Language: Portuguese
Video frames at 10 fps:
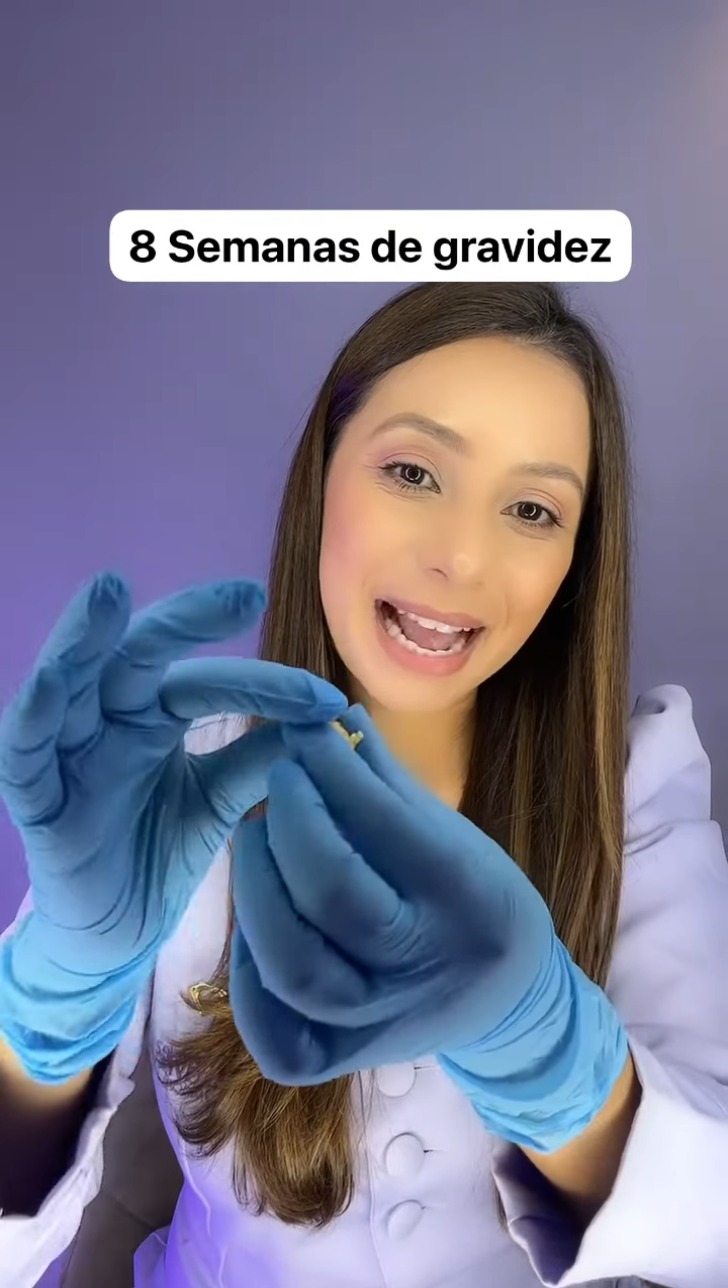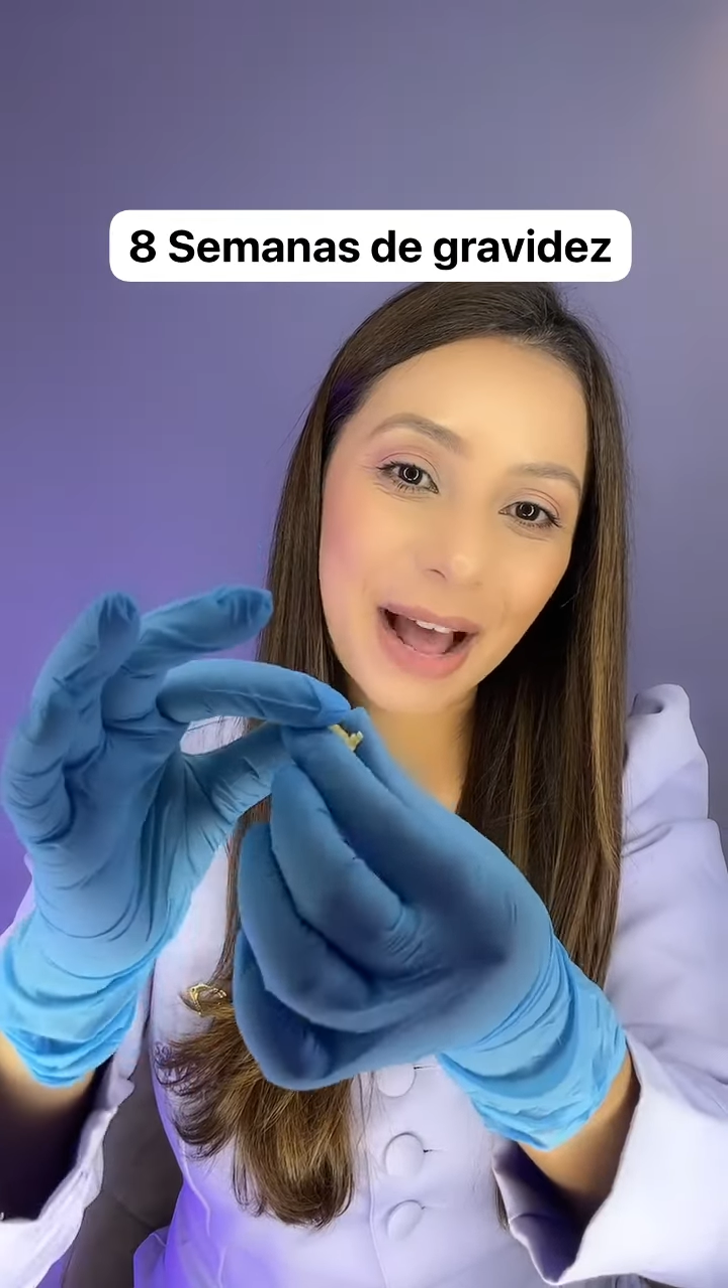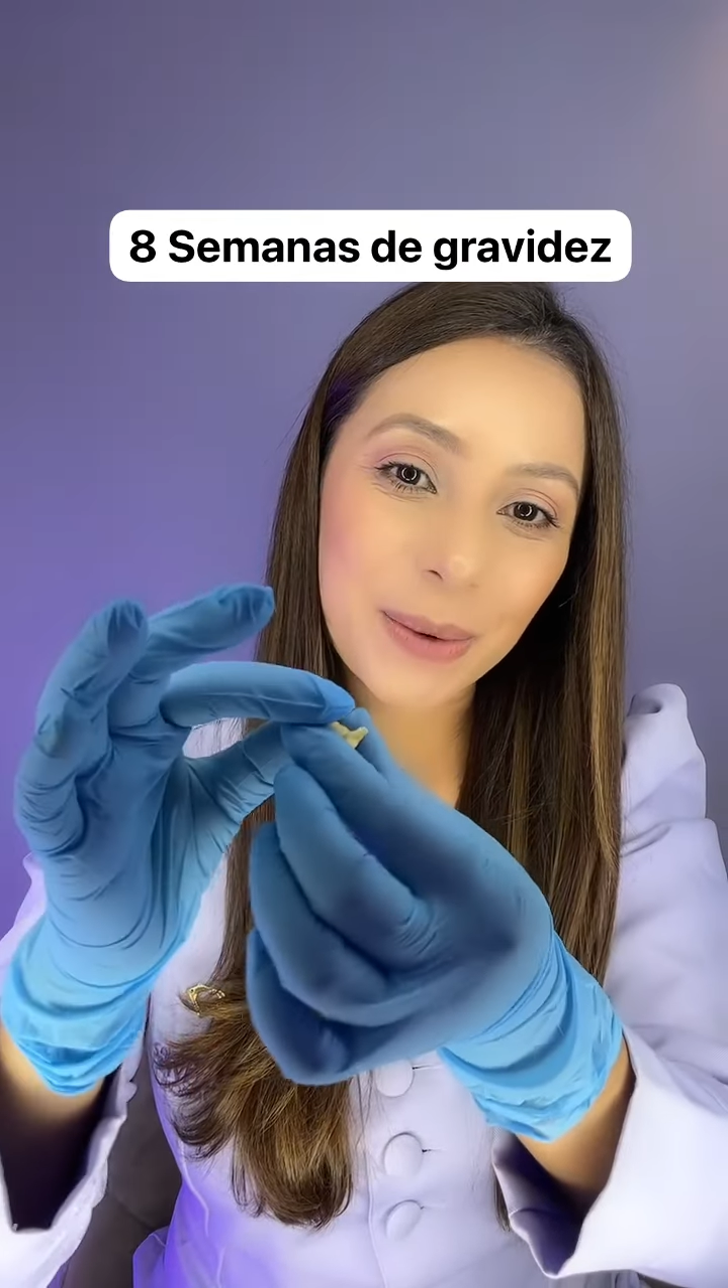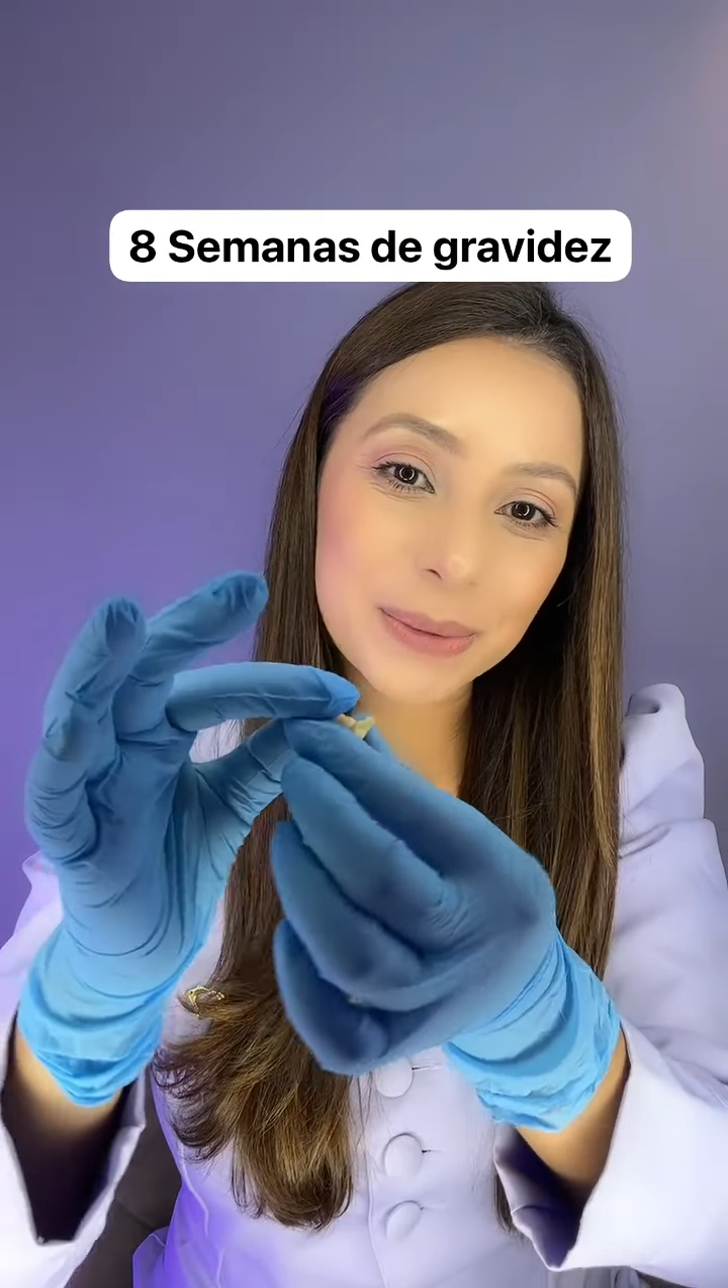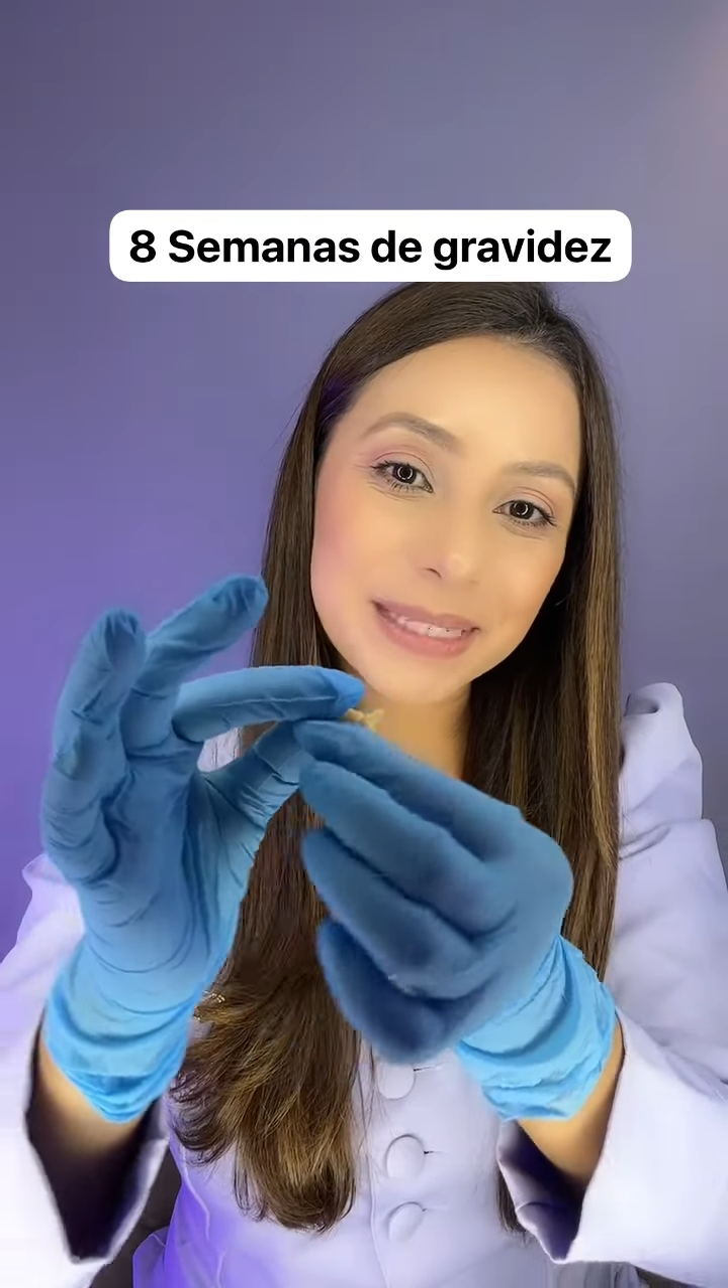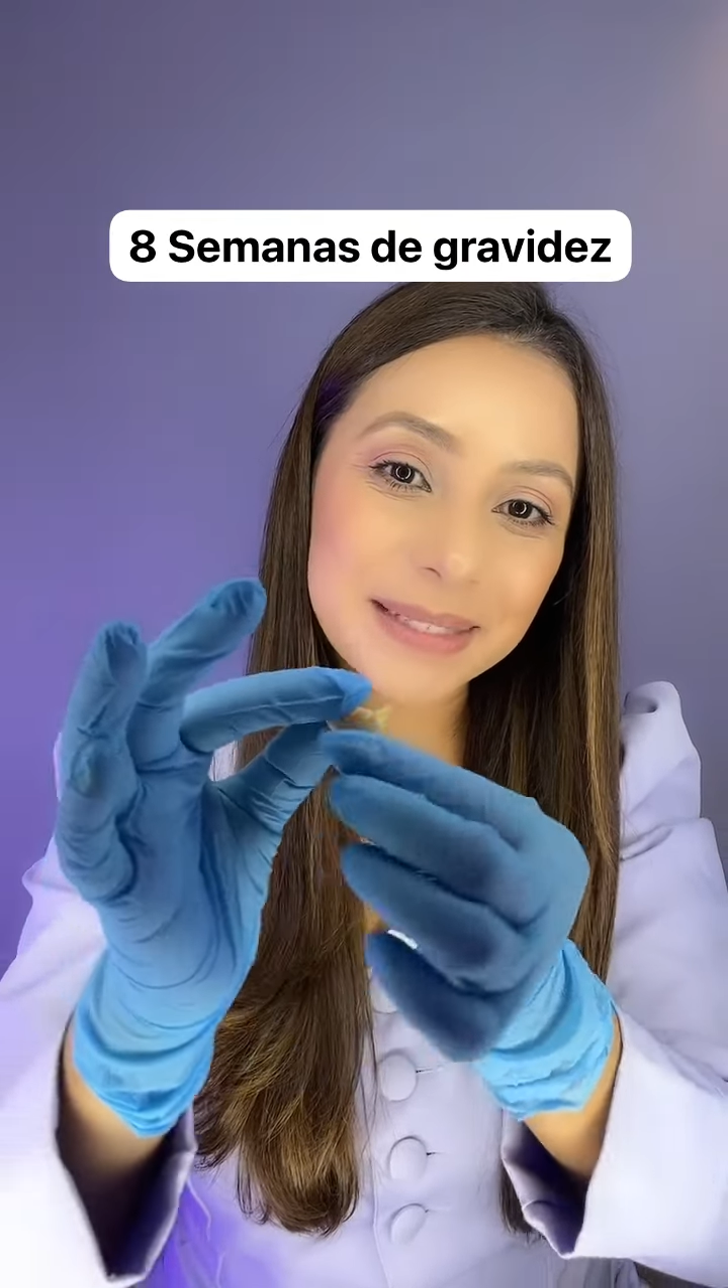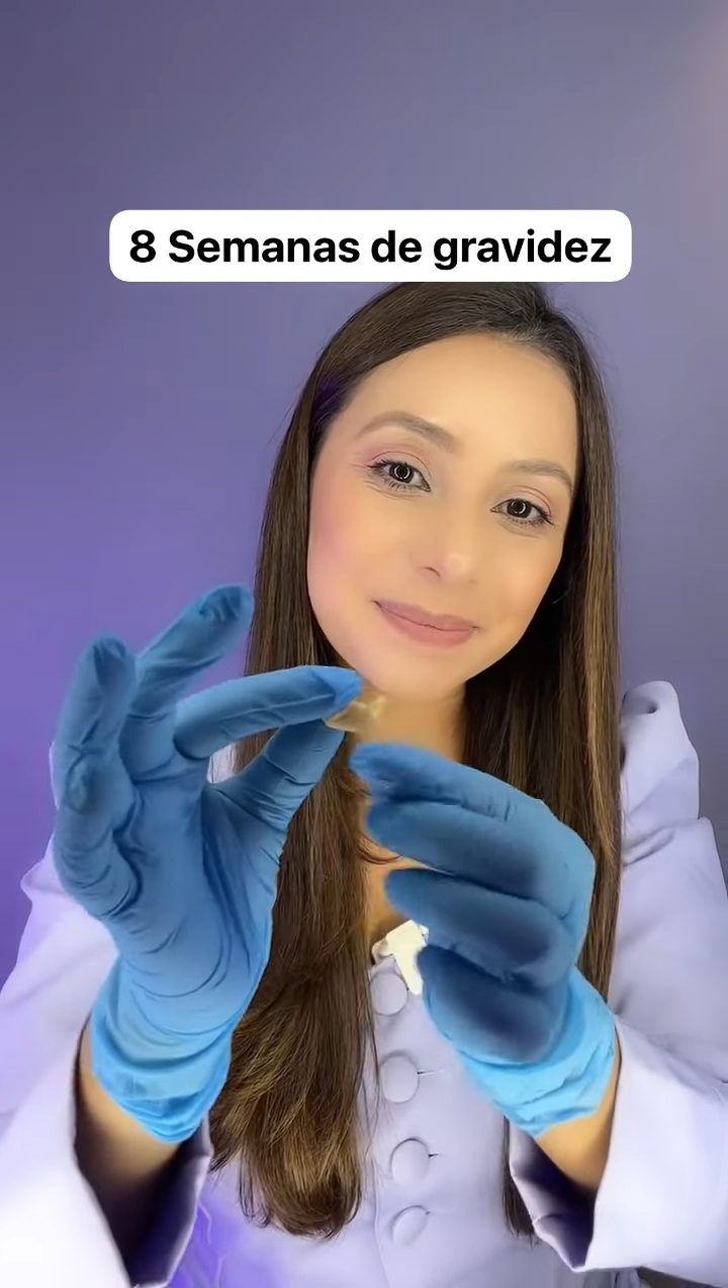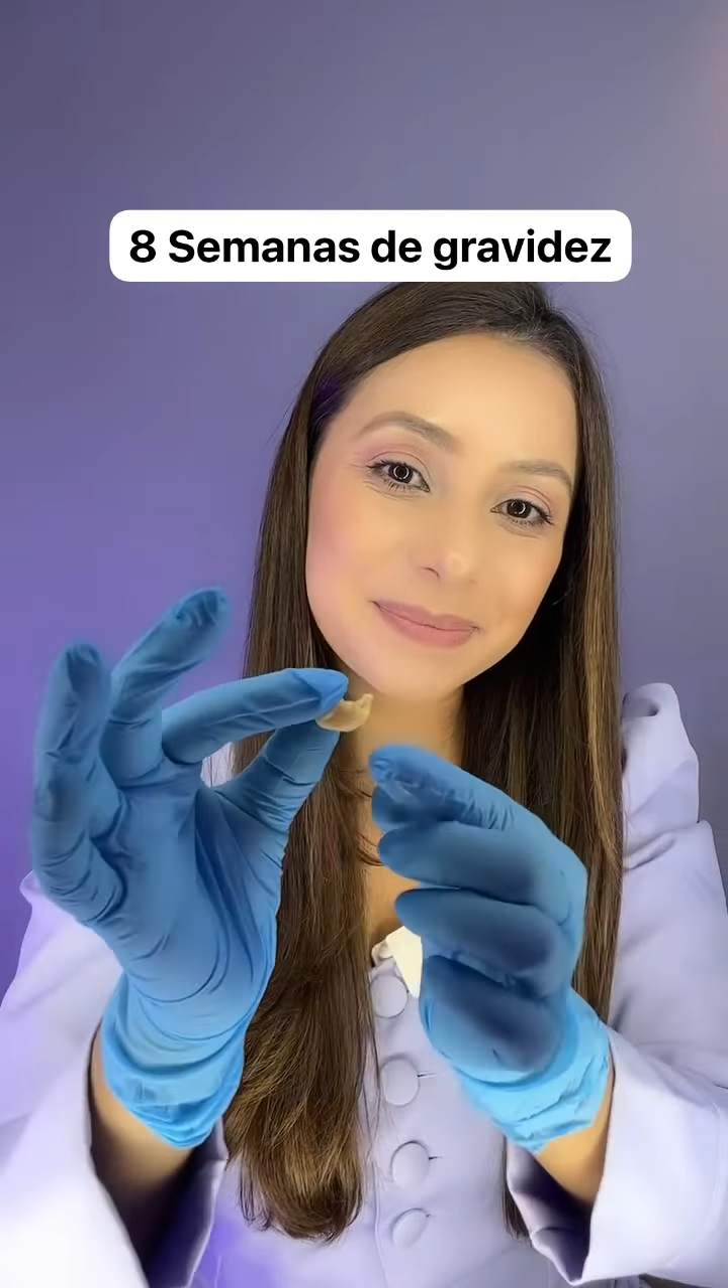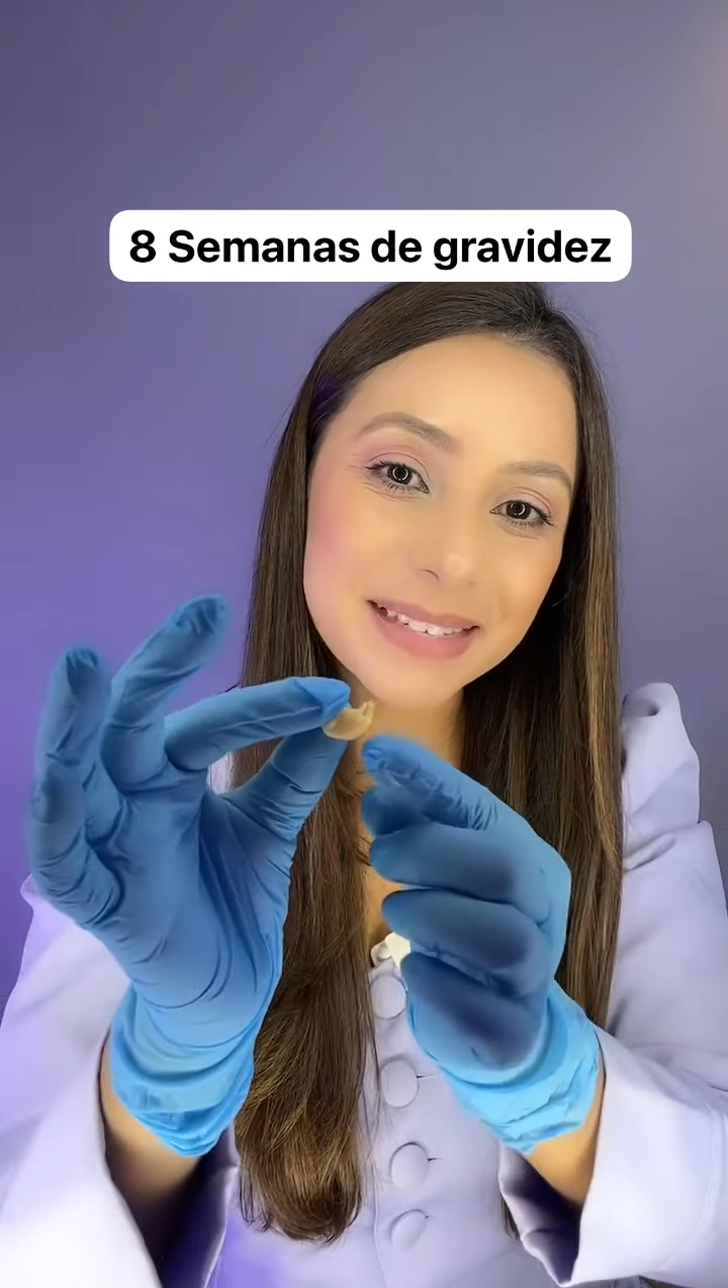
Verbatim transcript: cauda